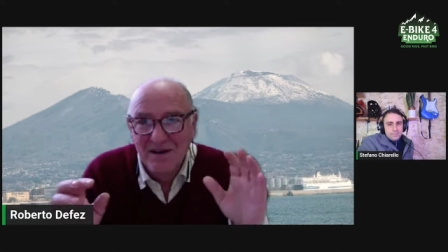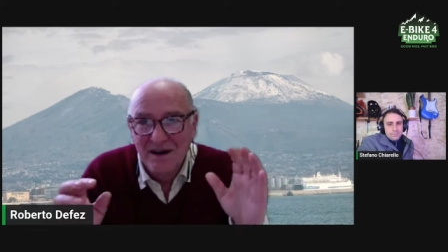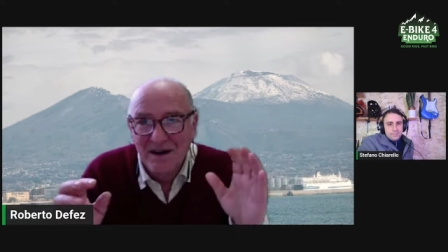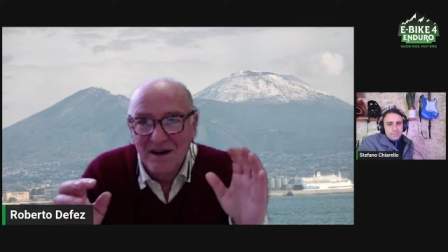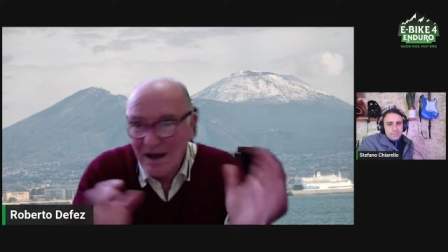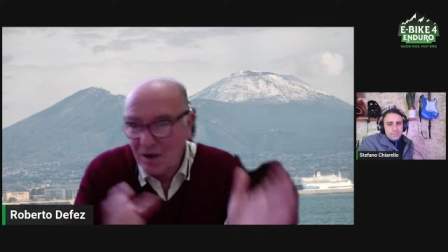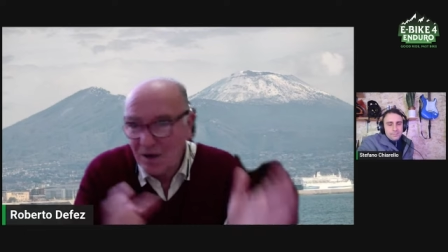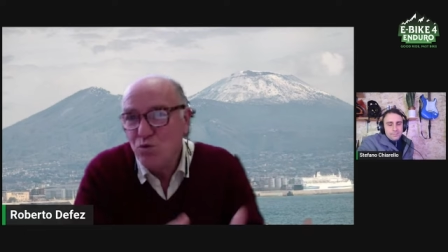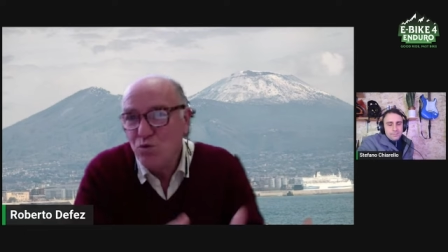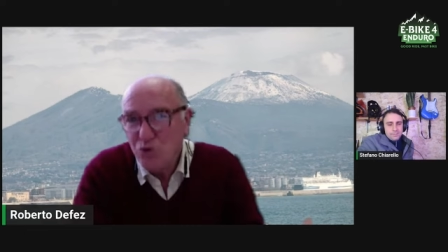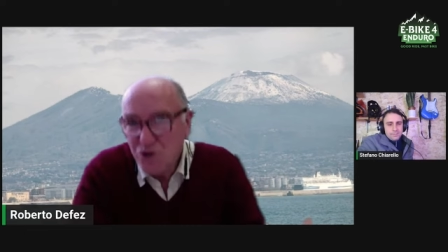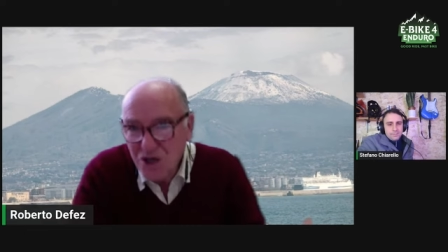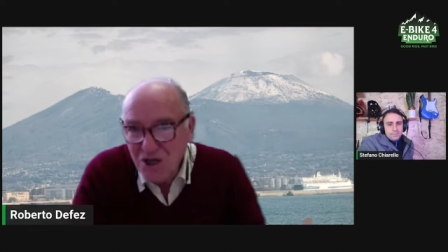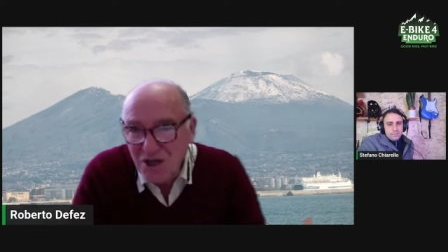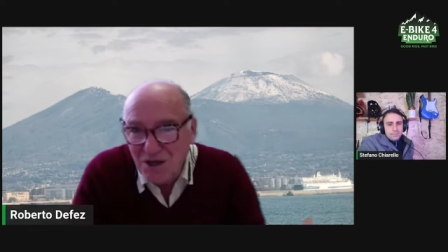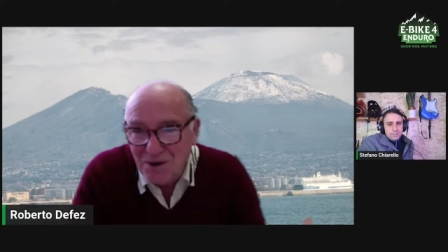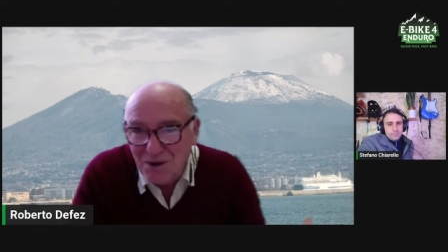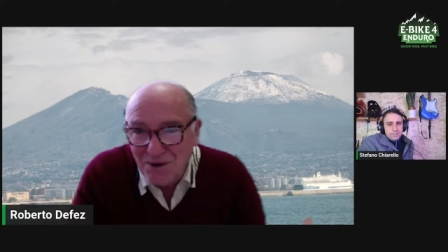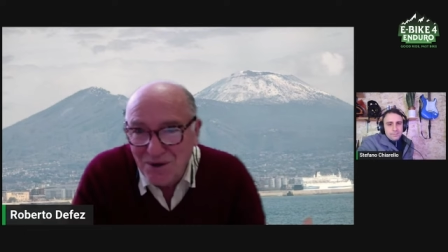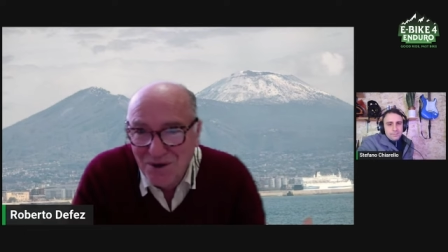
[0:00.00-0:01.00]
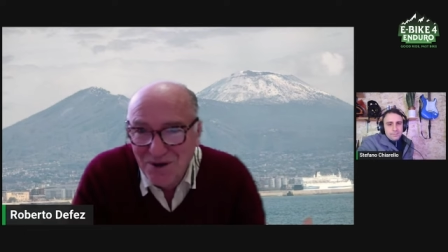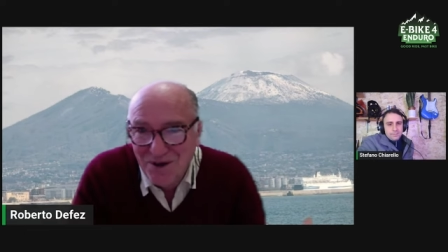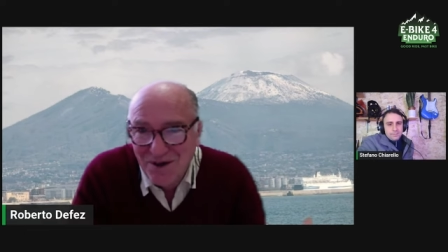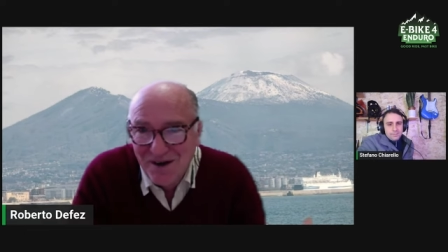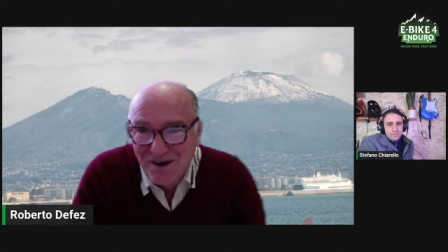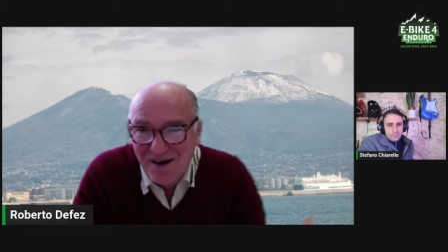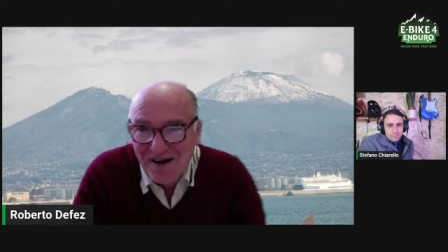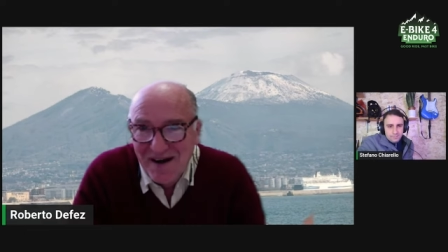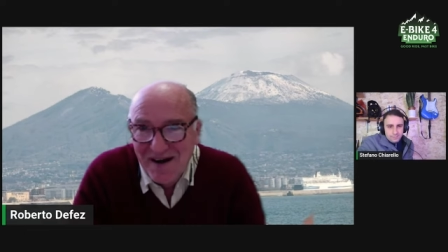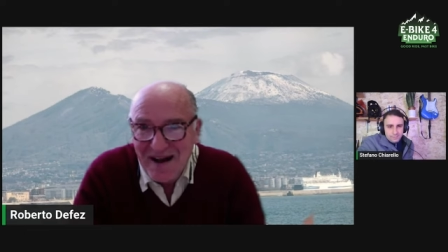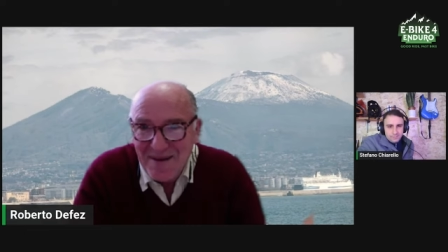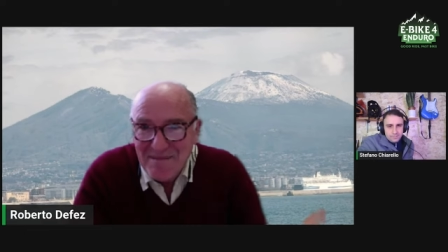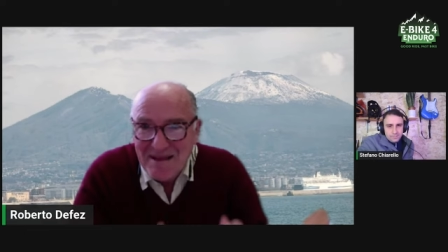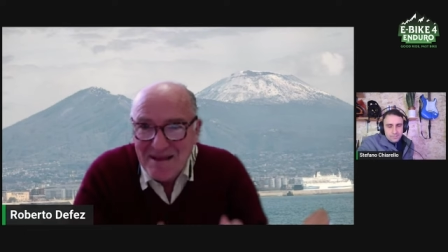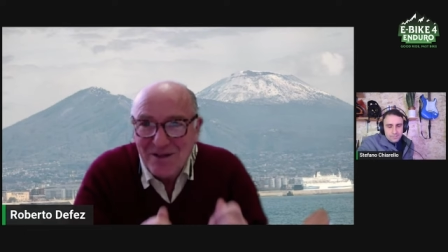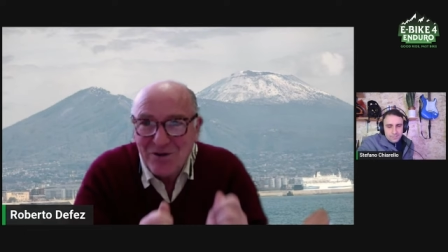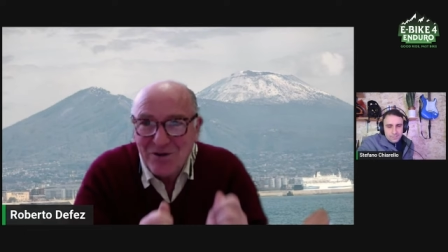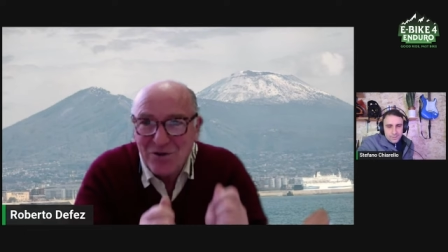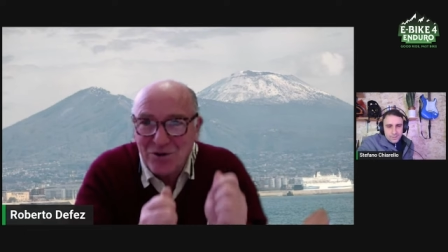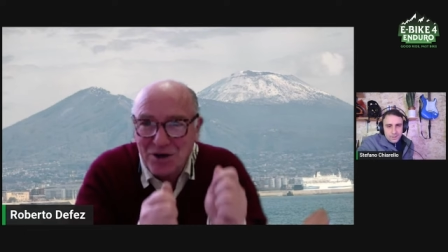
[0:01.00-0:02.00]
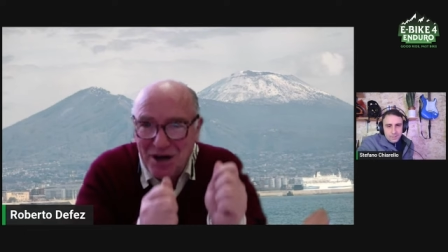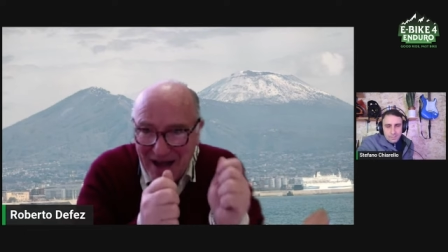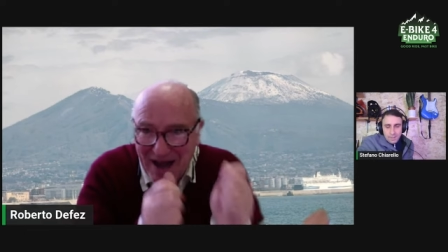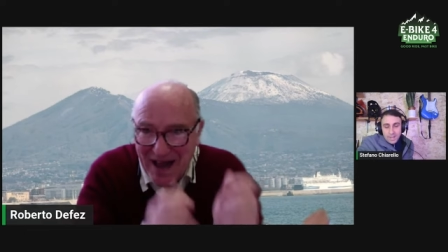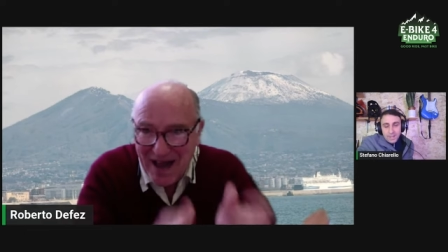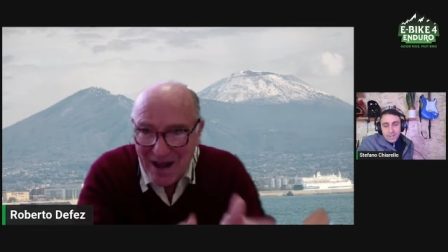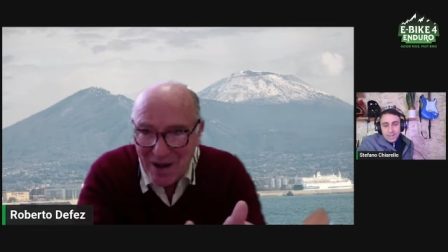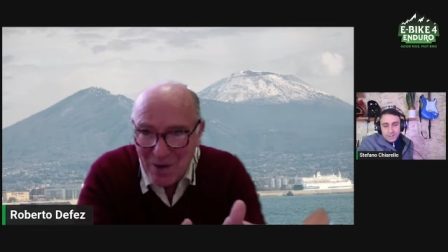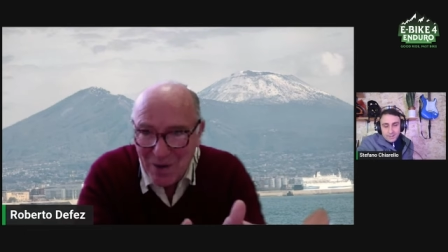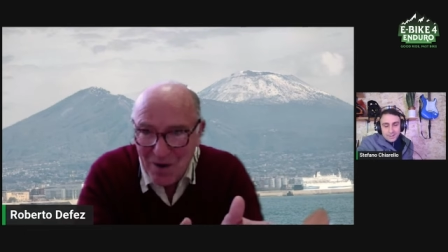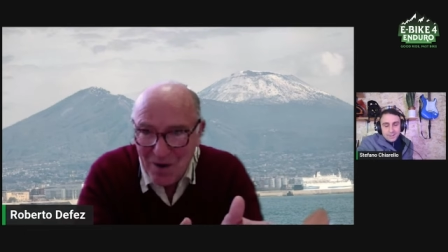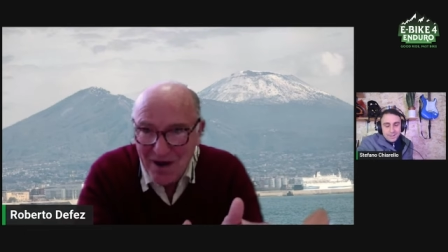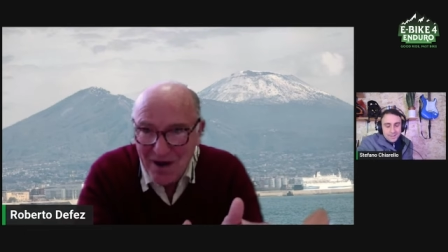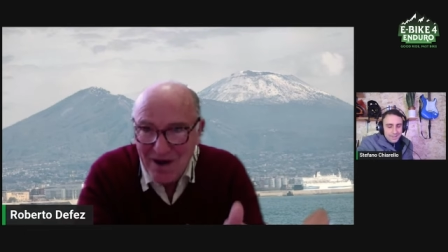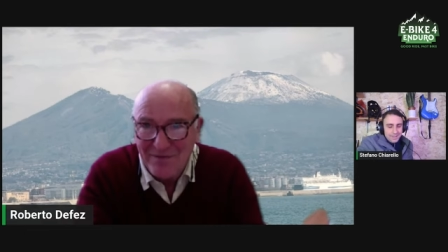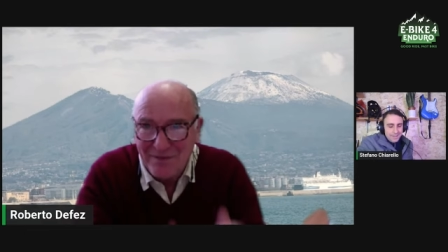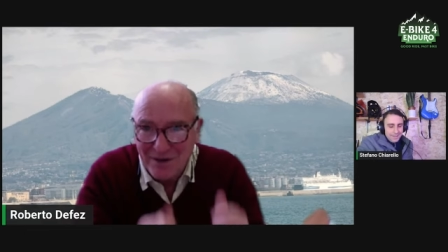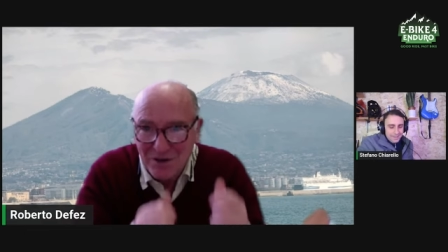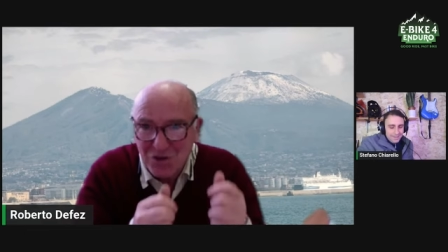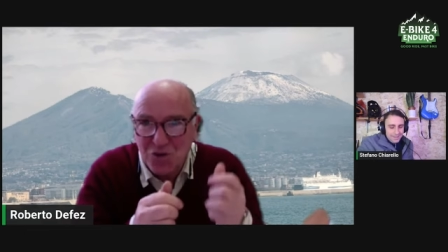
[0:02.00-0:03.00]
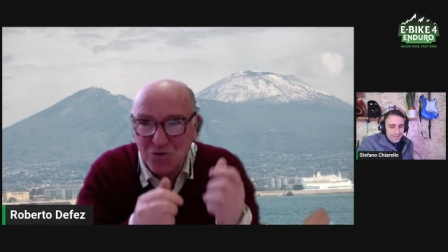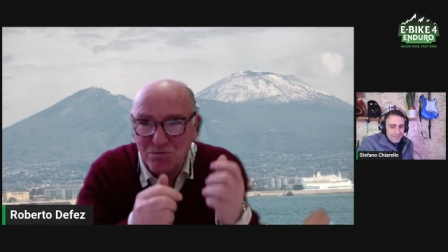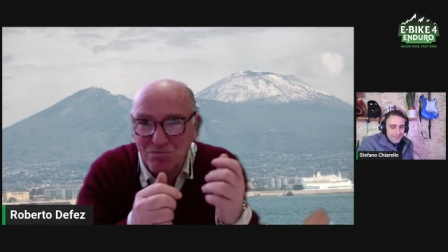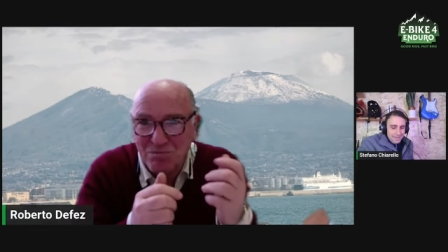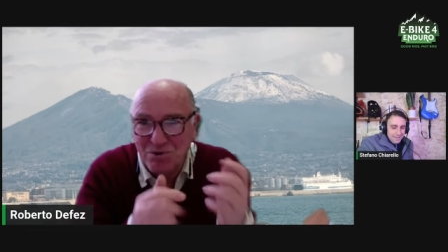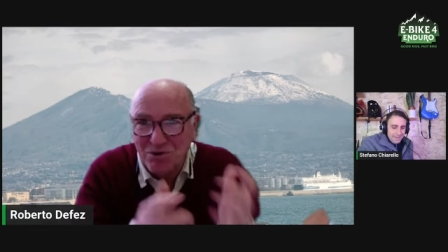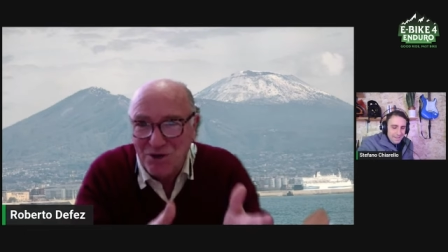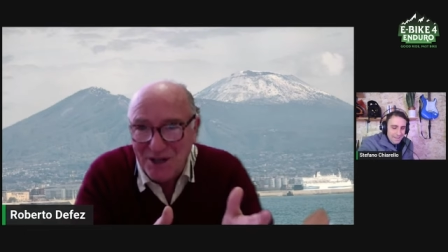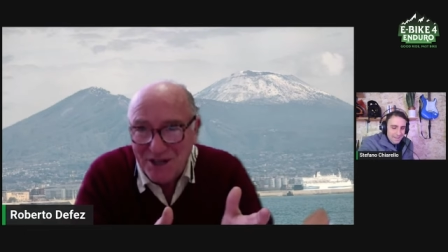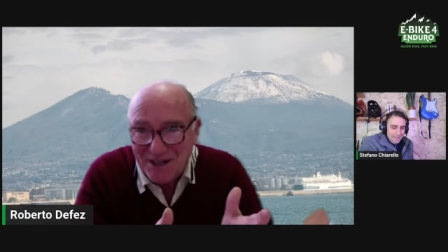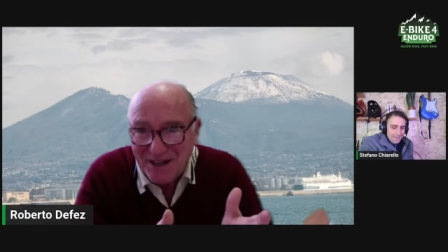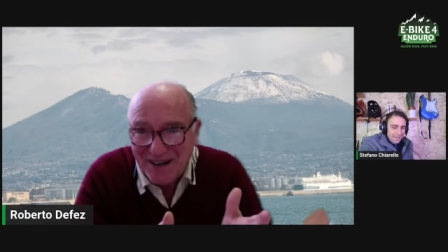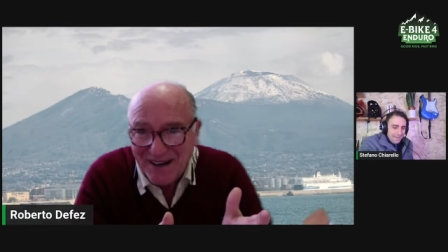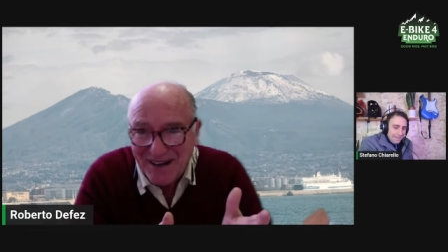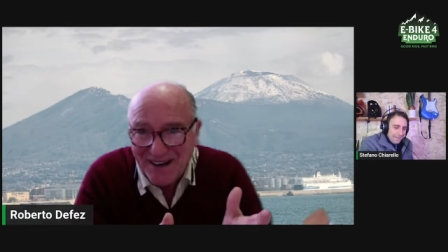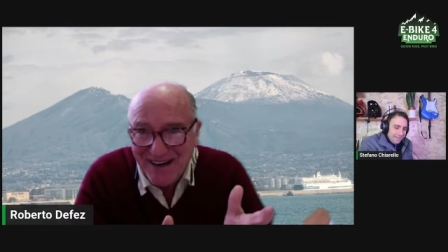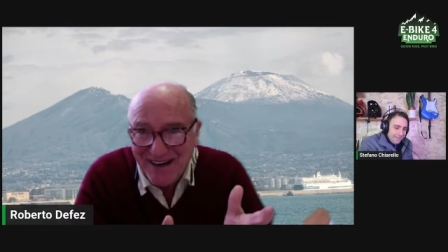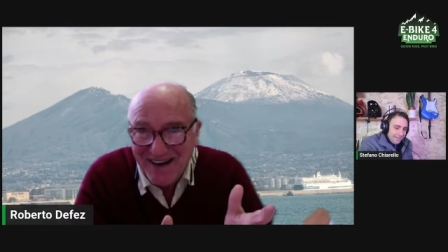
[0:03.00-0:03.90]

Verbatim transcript: la cucino la metto nell'acqua e la faccio eh. bollire.